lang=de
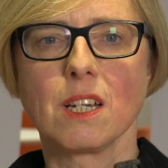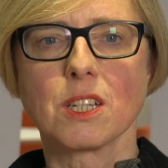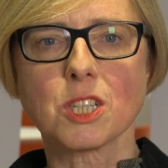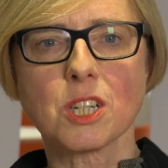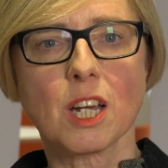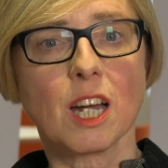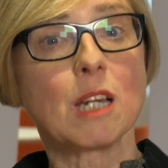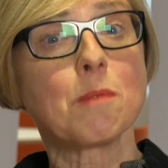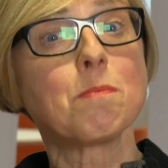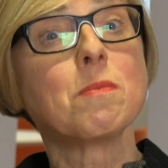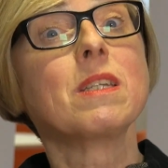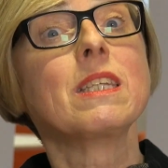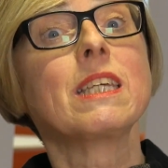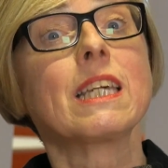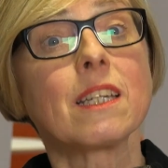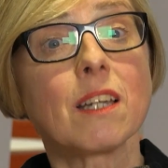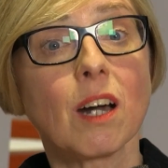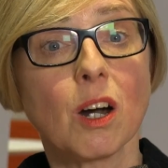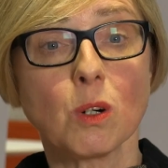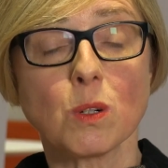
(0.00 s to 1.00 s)
schreiben in
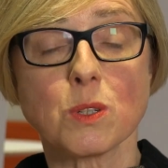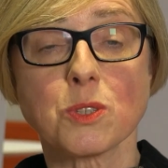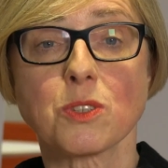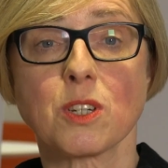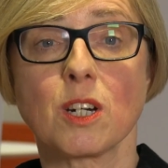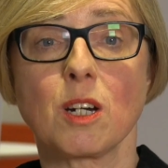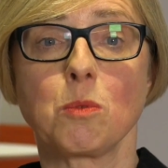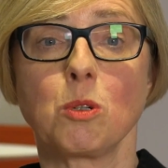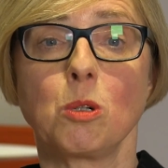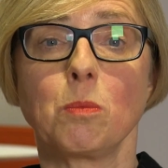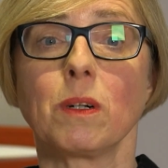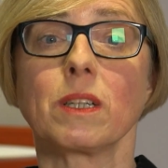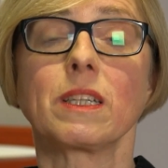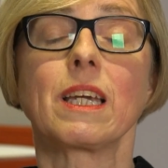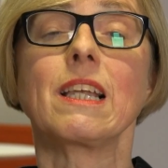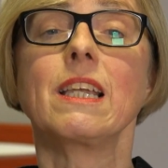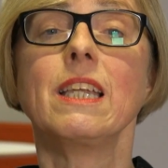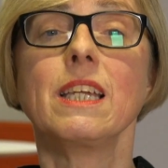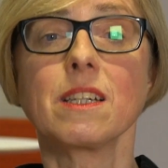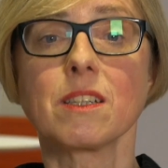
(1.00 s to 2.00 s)
jeder Ausgabe über
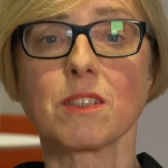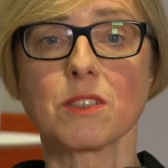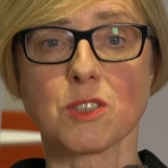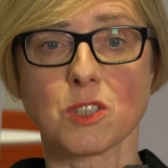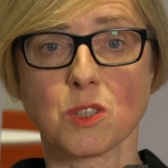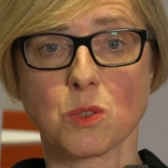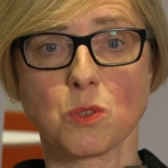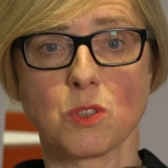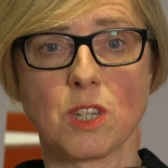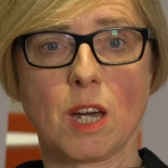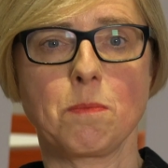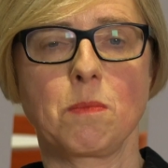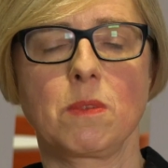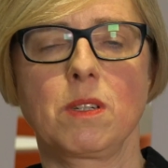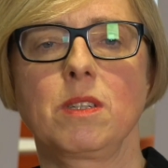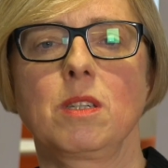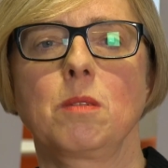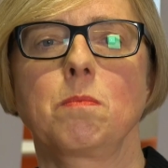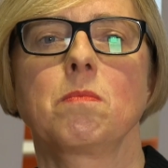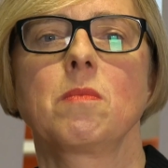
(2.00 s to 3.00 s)
gelingendes
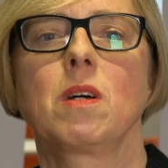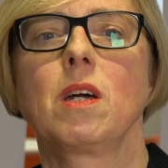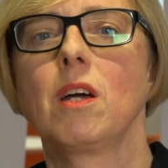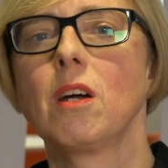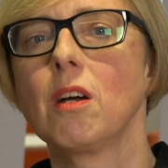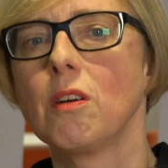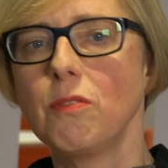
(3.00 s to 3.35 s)
Zusammenleben.